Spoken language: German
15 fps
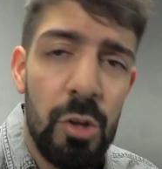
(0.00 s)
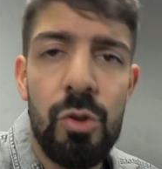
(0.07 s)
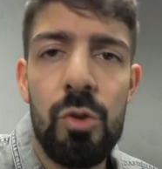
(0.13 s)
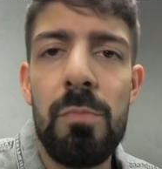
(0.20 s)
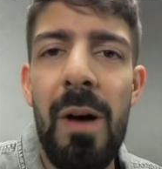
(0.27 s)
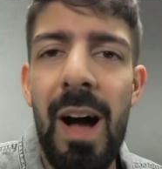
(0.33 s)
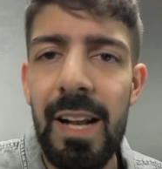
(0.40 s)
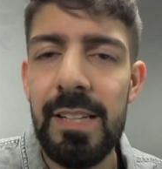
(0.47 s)

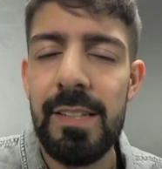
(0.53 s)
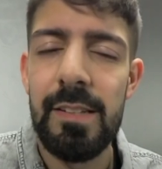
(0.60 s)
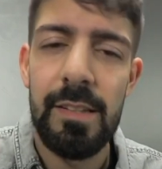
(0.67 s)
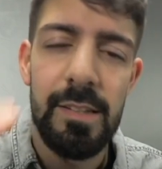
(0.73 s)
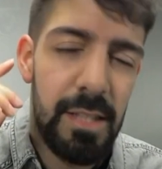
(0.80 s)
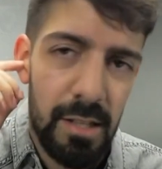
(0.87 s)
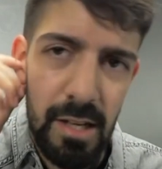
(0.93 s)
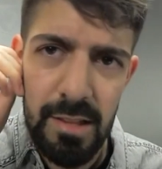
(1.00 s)
Zumal ich
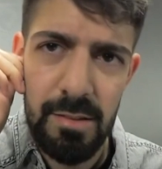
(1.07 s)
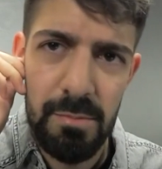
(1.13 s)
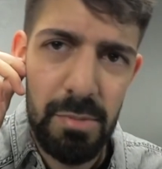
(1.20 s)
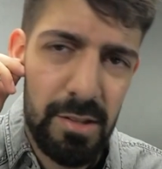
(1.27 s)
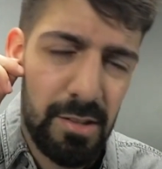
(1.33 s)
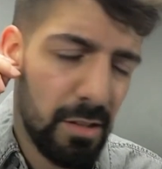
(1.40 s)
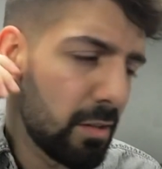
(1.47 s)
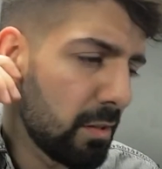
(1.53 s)
das hier jetzt ein
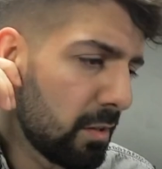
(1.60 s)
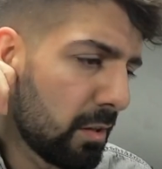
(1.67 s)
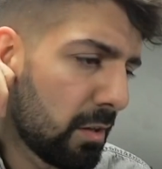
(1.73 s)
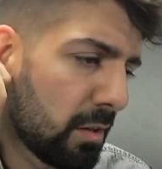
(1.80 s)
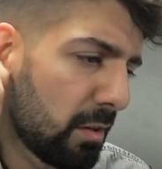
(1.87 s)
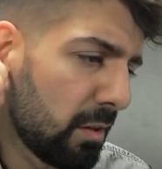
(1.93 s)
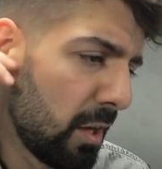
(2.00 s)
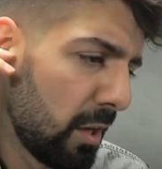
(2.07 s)
bisschen
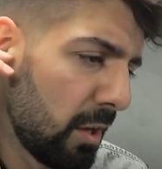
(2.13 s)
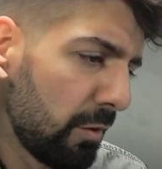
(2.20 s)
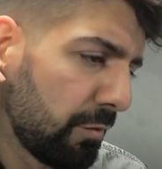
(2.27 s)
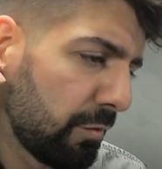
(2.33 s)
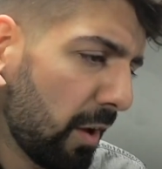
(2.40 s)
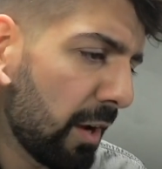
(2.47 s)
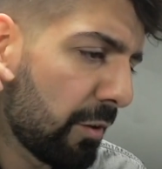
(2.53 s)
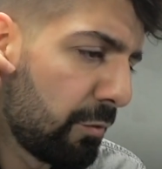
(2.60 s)
äh,
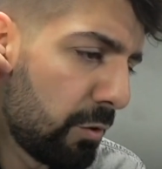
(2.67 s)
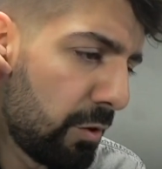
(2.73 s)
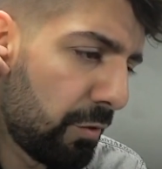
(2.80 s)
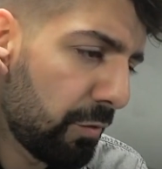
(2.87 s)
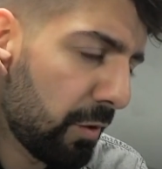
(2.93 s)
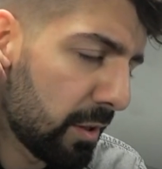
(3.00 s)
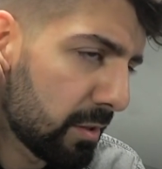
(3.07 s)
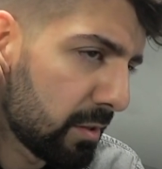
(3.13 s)
fragwürdig
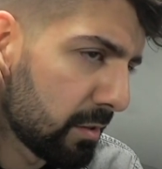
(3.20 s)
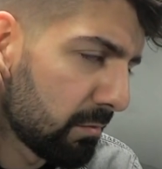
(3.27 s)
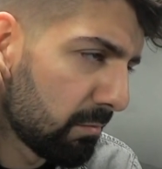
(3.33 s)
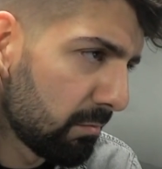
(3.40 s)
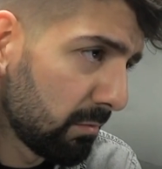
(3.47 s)
fand.